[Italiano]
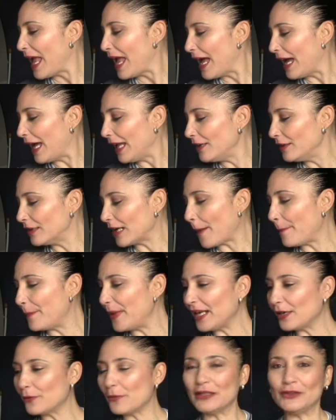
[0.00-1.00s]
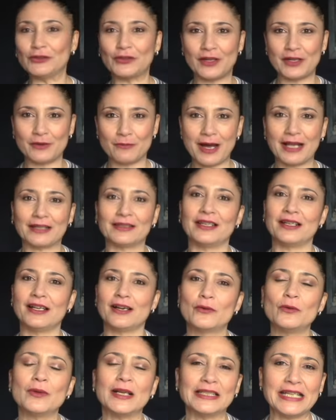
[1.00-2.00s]
Allora, per quanto riguarda
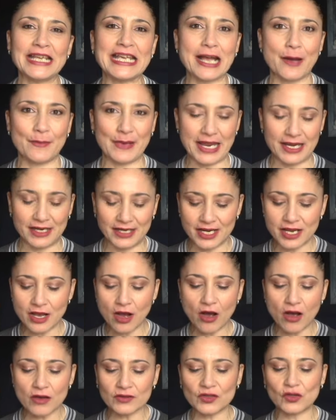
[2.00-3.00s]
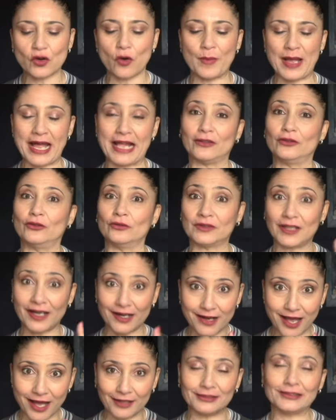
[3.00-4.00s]
la cura dei capelli, ho scoperto,
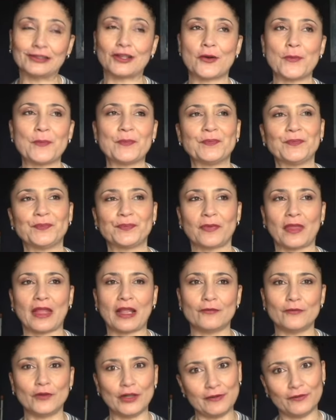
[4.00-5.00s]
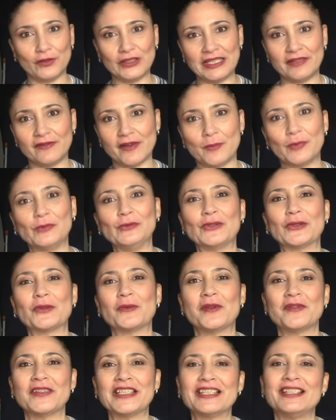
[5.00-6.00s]
tra l'altro, mm, volevo dirvi appunto
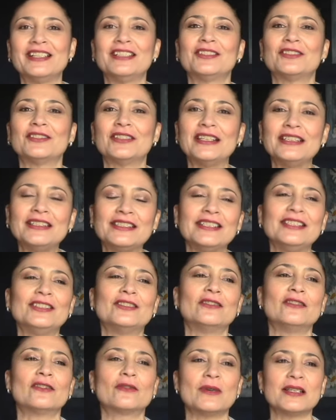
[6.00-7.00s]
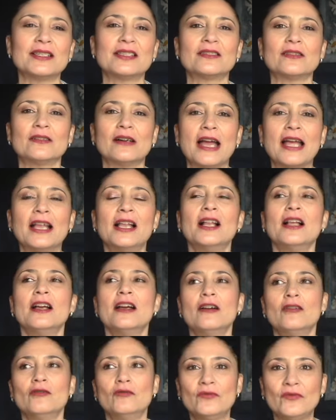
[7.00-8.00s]
come avete letto dal titolo, questo è
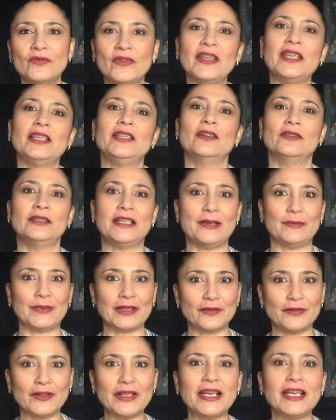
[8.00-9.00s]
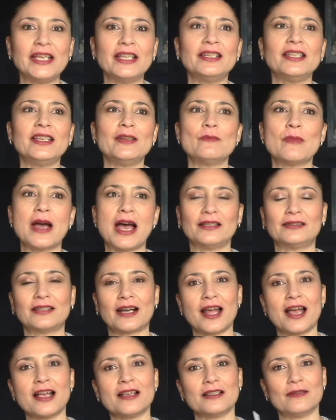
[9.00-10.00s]
un video dei preferiti, ma
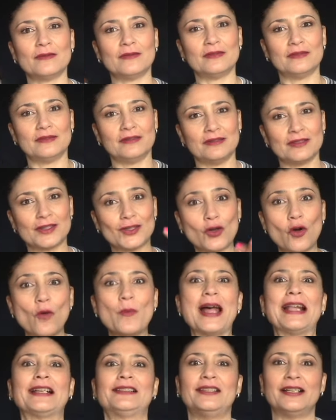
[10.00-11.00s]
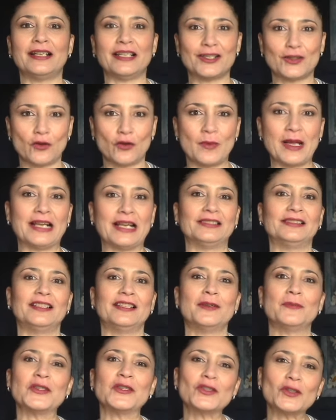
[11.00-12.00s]
tra eh, scoperte e riscoperte.
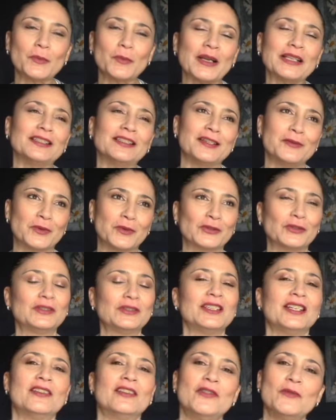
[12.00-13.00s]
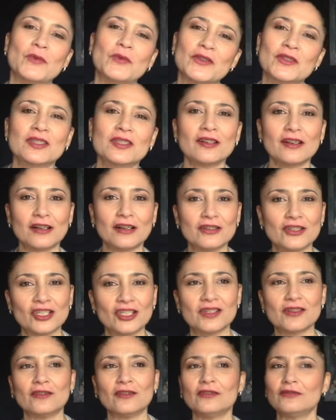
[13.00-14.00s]
La maggior parte dei prodotti che vi mostro
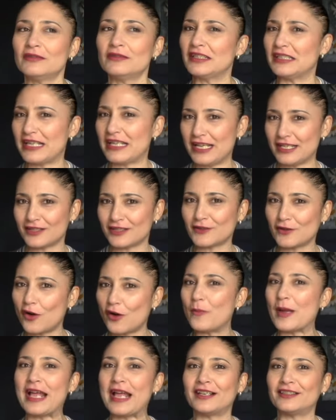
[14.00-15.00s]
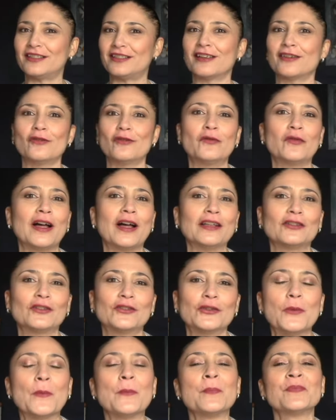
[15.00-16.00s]
oggi sono tutte delle scoperte che ho
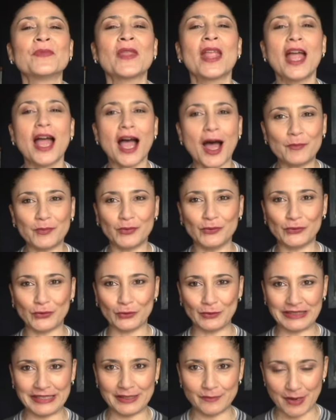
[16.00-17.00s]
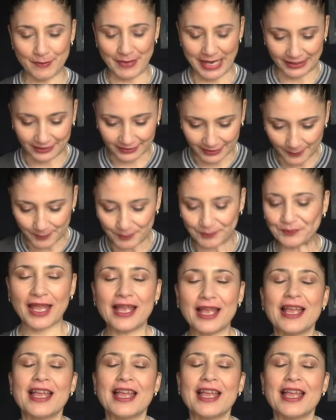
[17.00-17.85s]
fatto appunto ultimamente.